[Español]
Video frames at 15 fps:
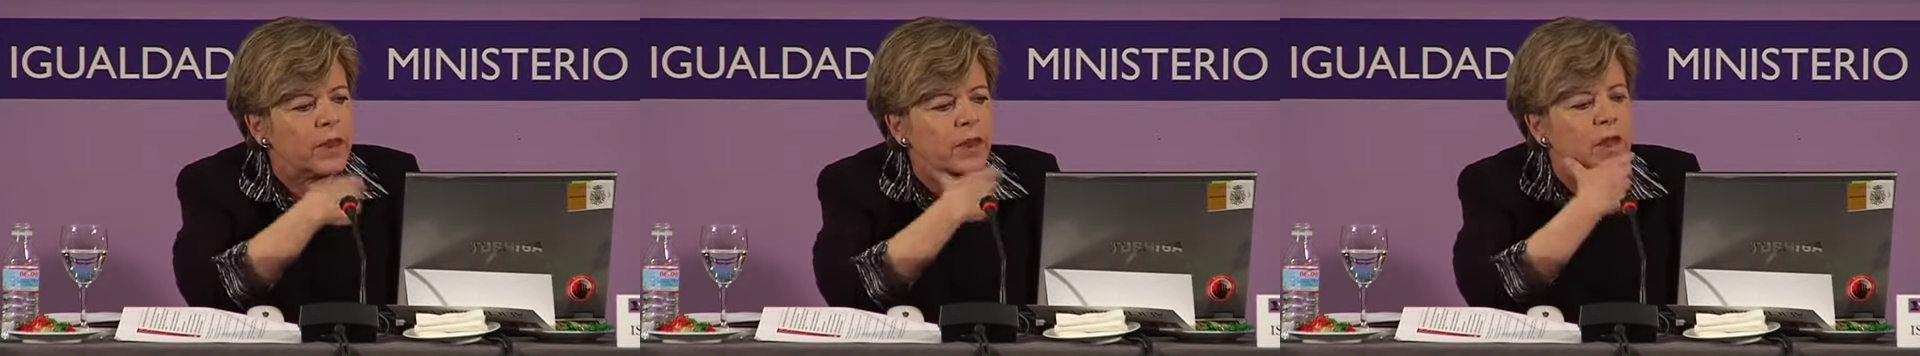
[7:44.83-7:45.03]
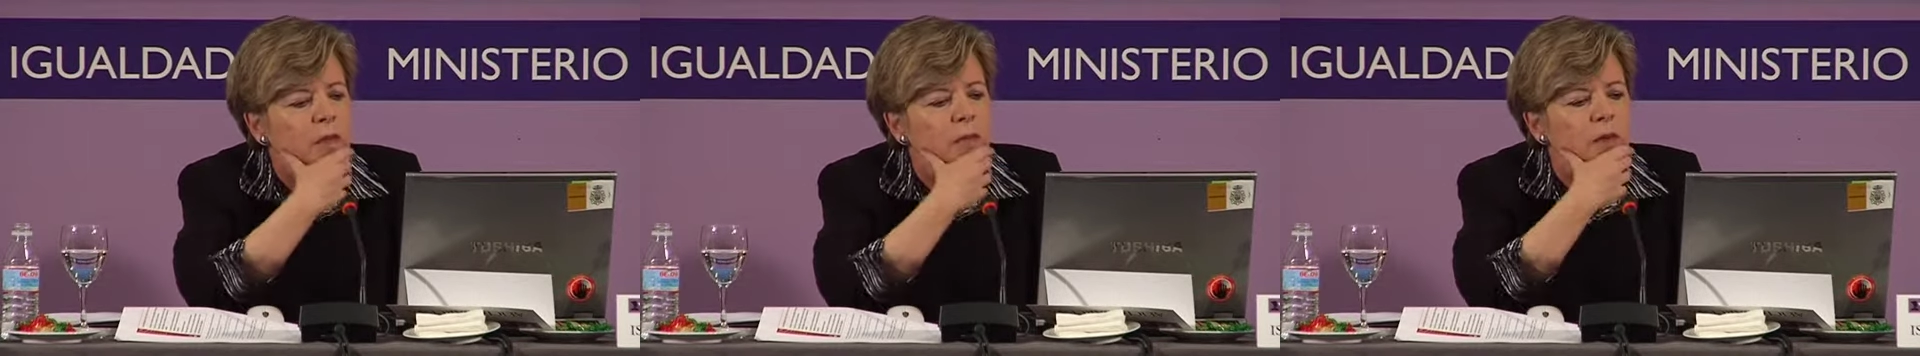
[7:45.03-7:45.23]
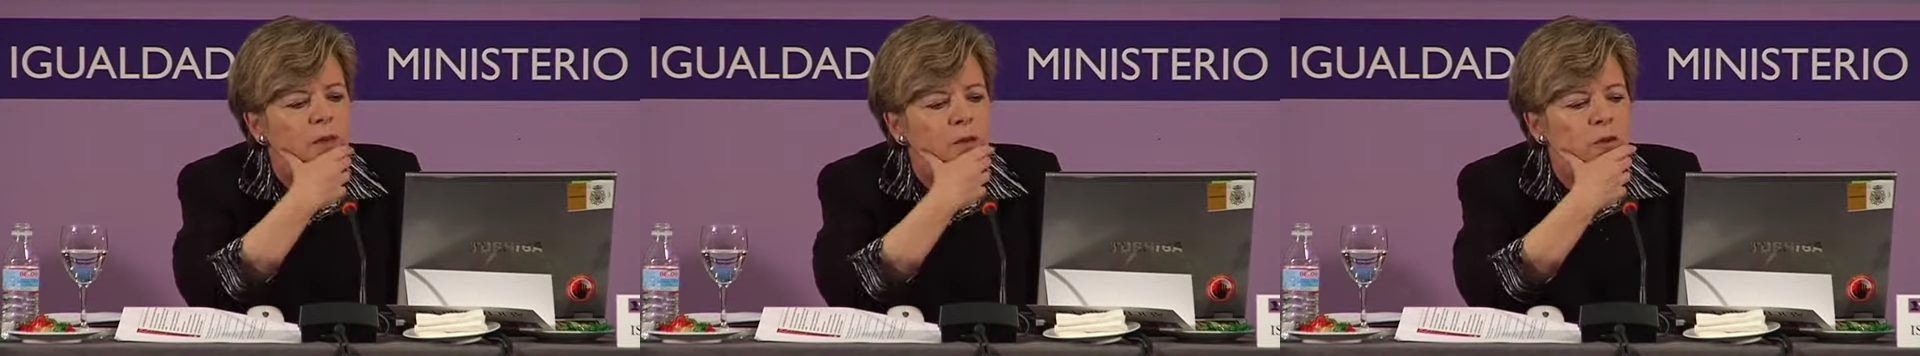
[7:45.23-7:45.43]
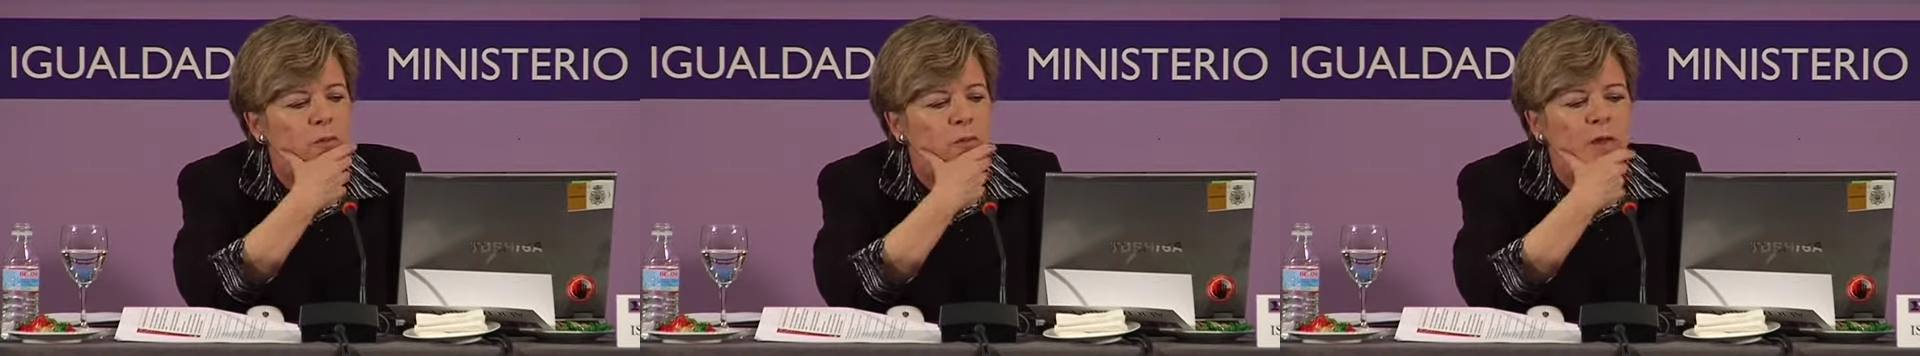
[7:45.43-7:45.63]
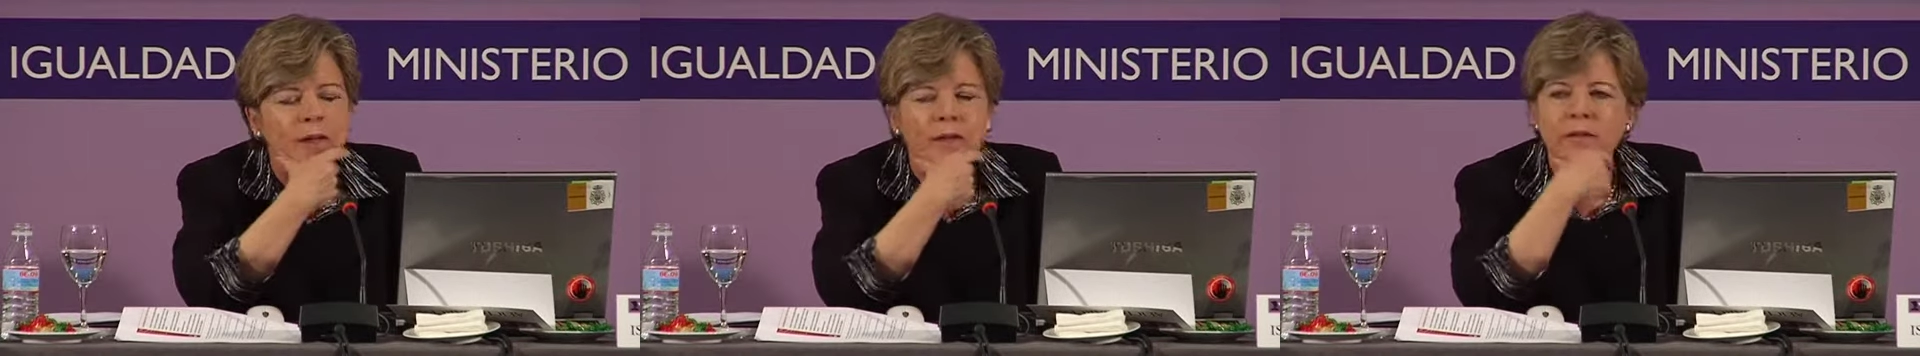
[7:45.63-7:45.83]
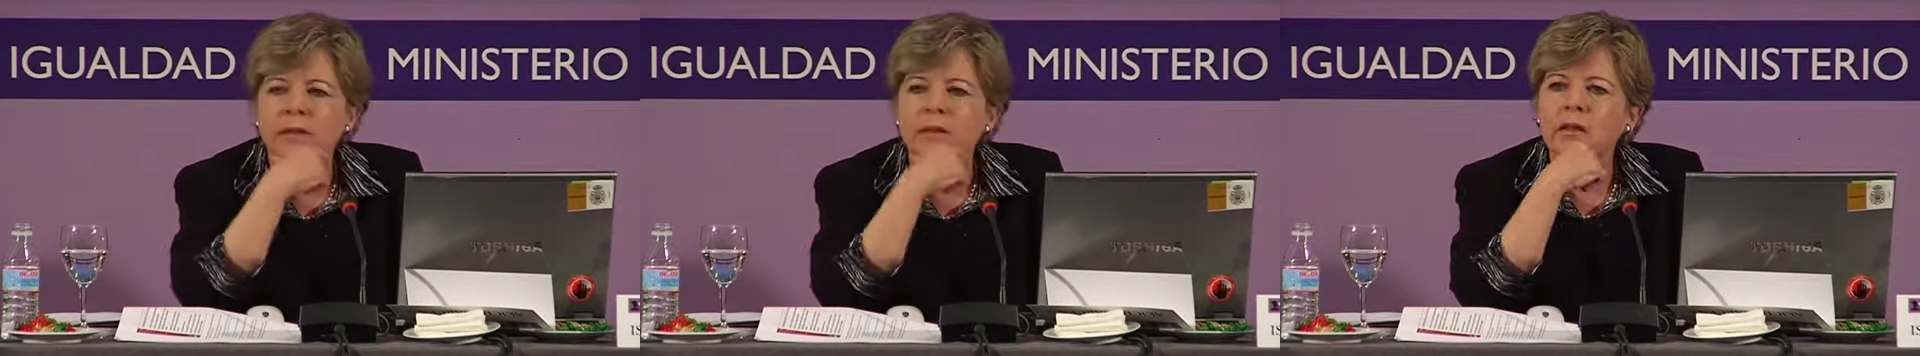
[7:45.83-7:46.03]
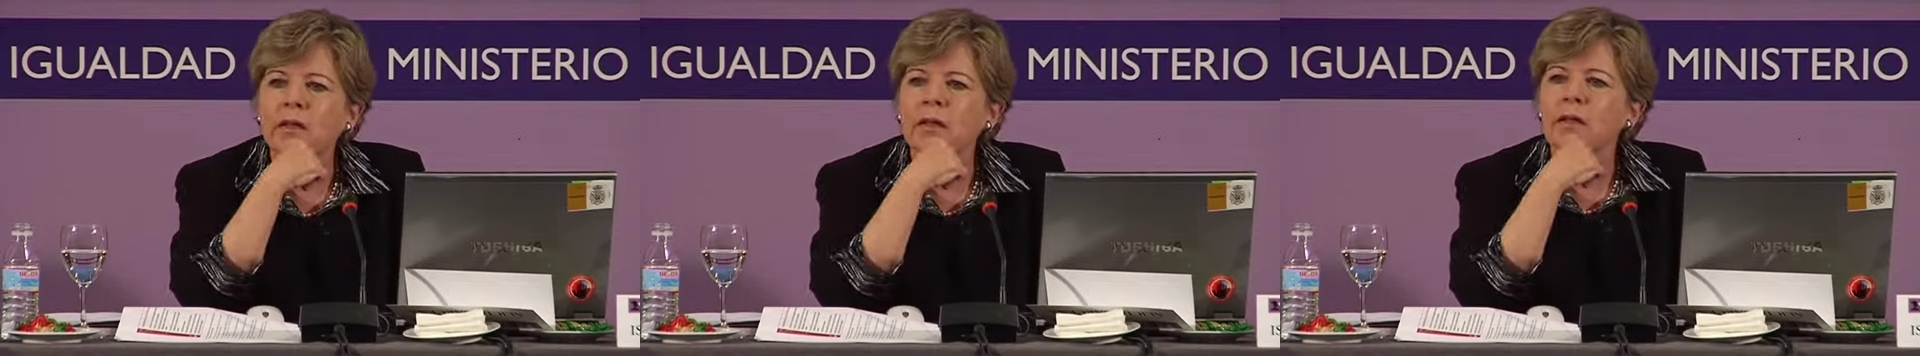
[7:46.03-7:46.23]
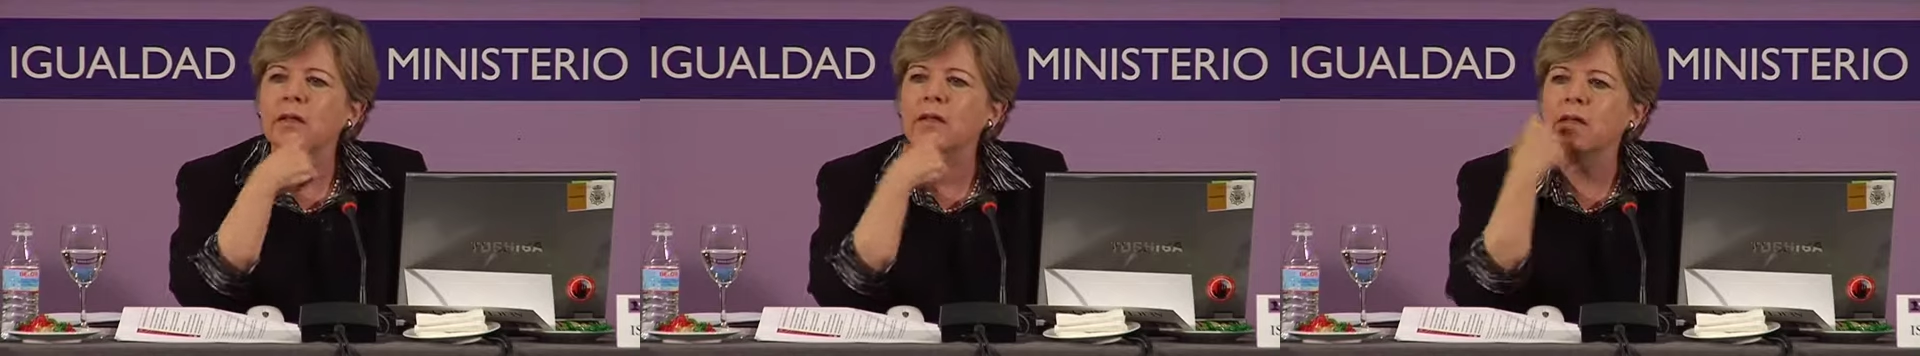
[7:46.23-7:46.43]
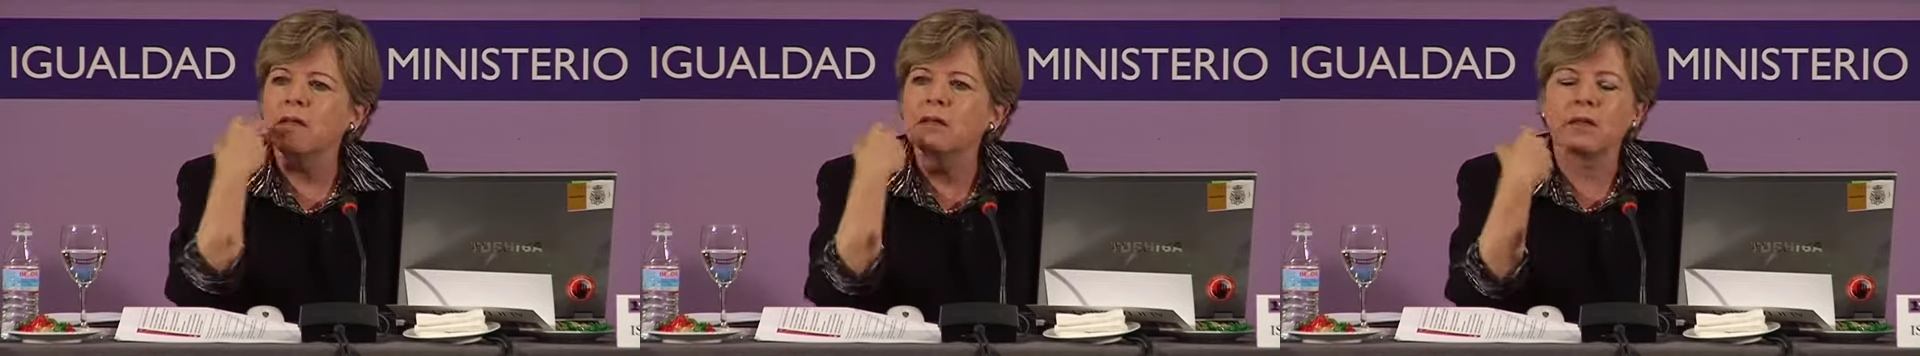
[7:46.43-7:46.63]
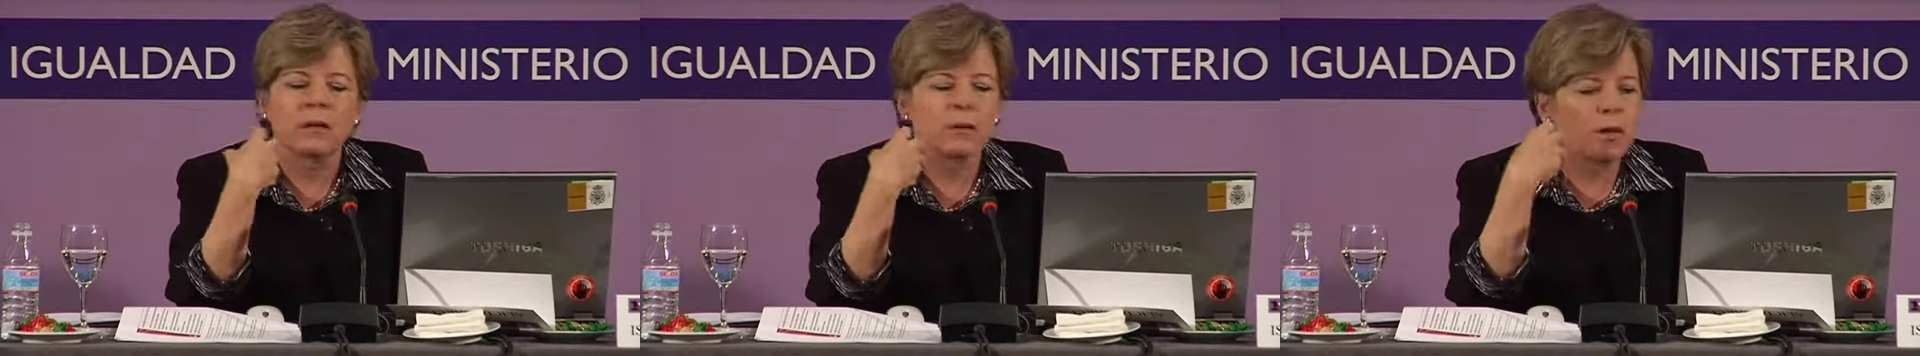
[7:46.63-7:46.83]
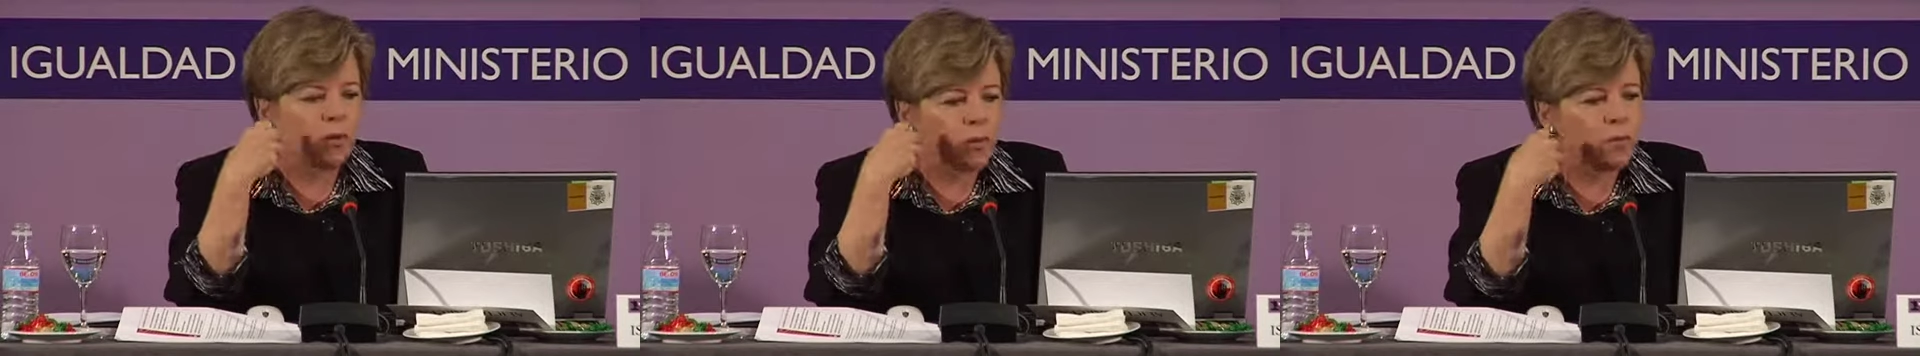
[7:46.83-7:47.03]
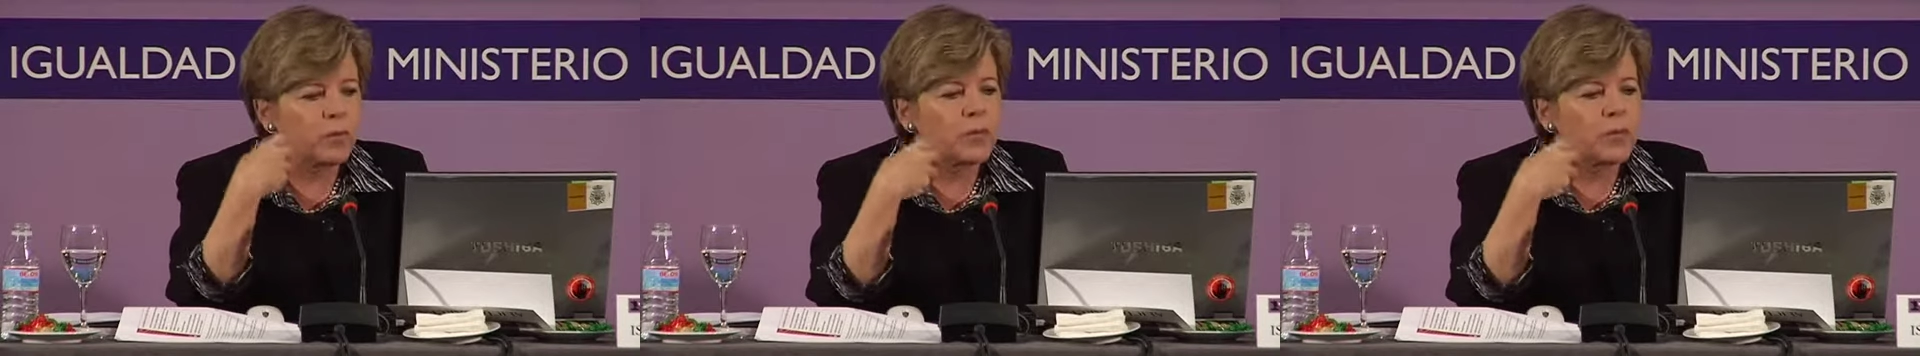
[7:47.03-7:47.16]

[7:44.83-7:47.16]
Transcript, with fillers: la mayor parte del trabajo